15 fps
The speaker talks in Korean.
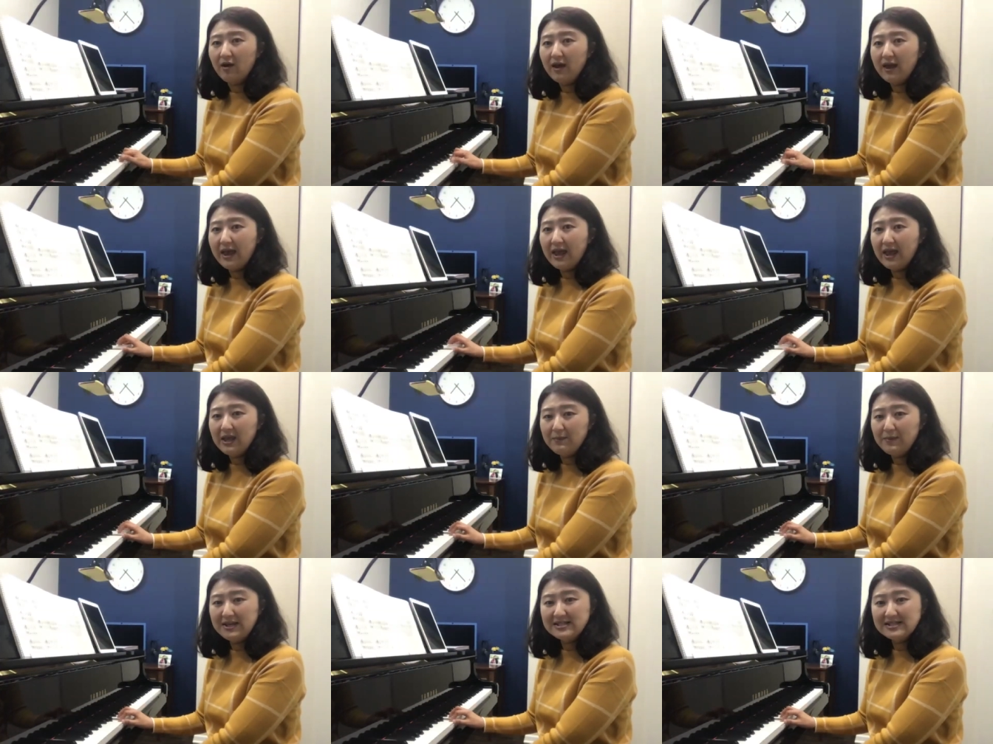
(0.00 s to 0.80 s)
A,
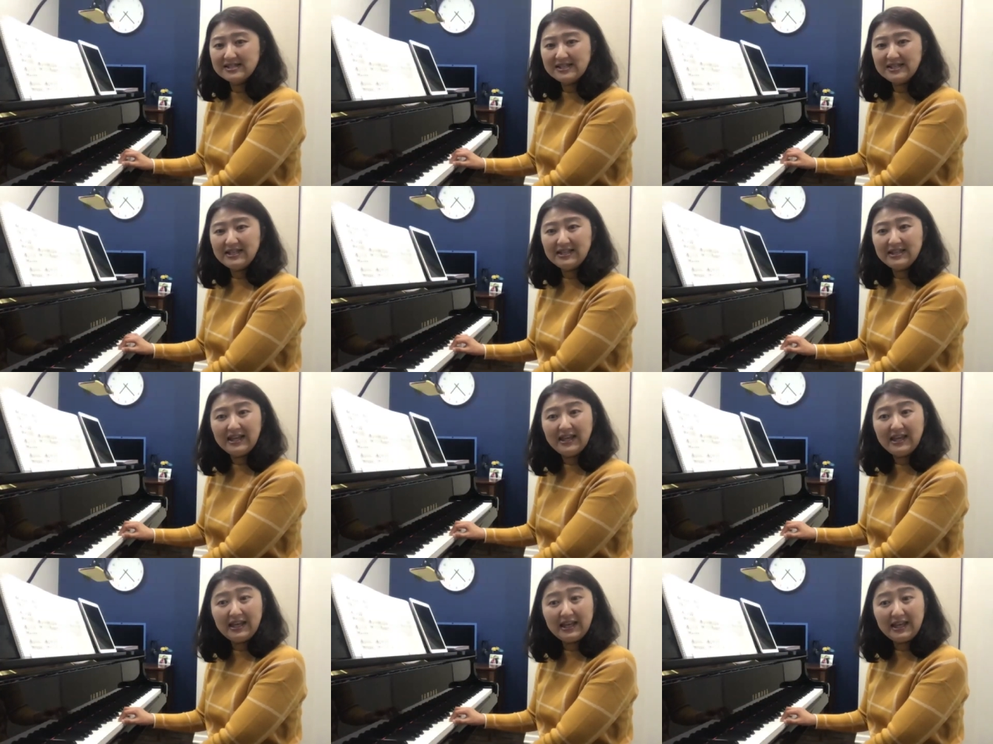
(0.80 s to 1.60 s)
B, C,
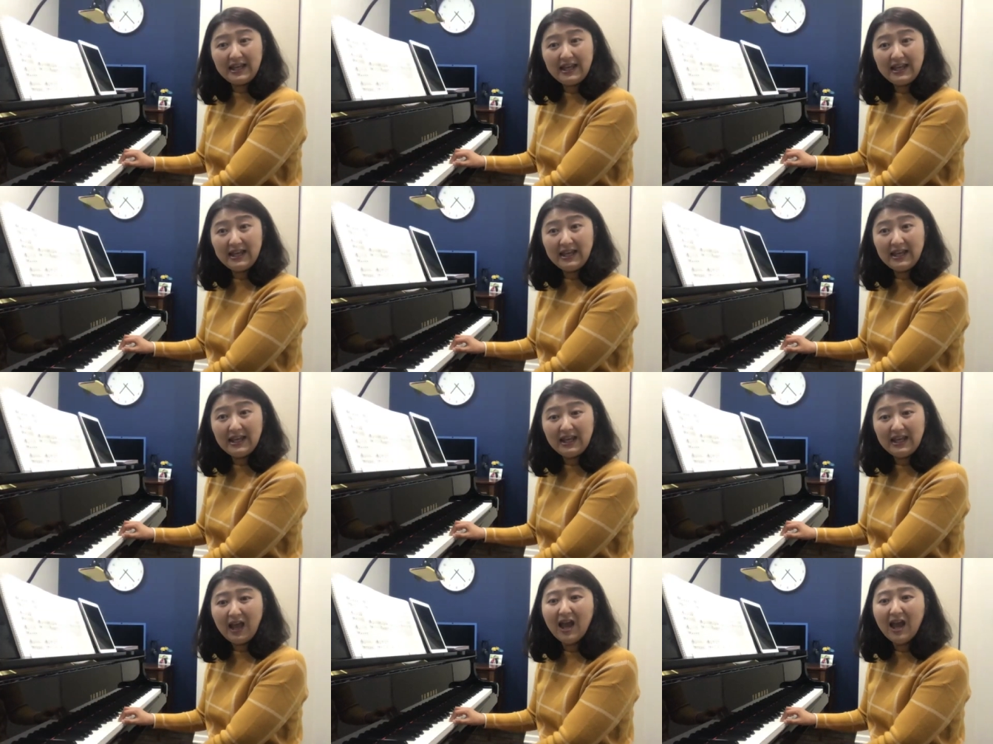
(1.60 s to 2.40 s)
D, E